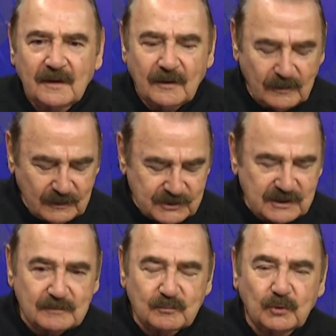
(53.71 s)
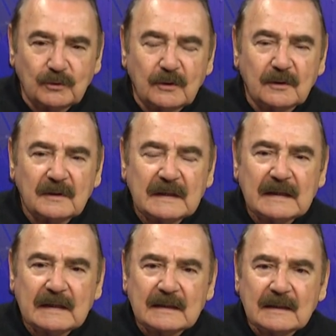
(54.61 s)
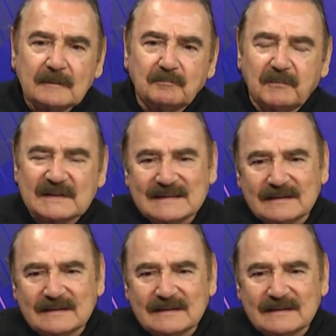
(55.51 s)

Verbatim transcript: Onun için bunu basit